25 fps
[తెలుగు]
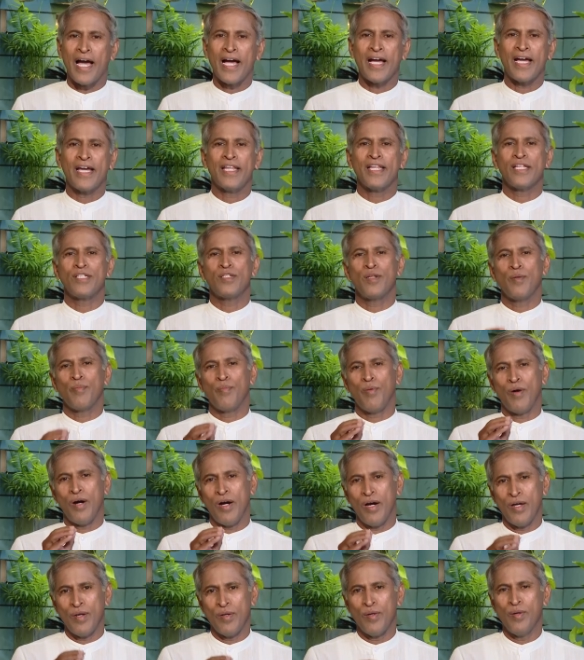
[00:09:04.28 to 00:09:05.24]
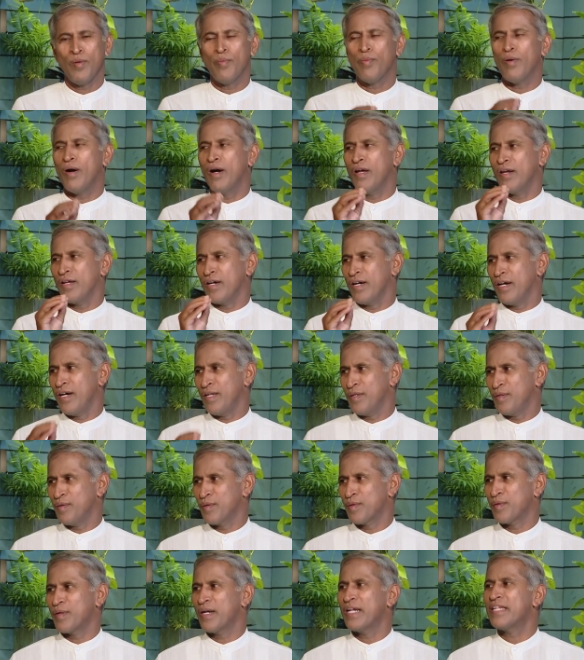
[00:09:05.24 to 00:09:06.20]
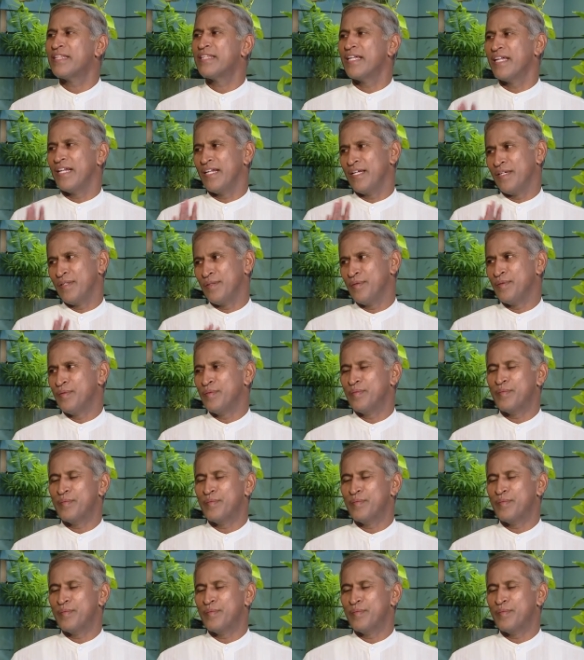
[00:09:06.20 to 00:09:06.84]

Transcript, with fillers: తాగేది అసలు పాలో పాలు కాదో కూడా తెలియదు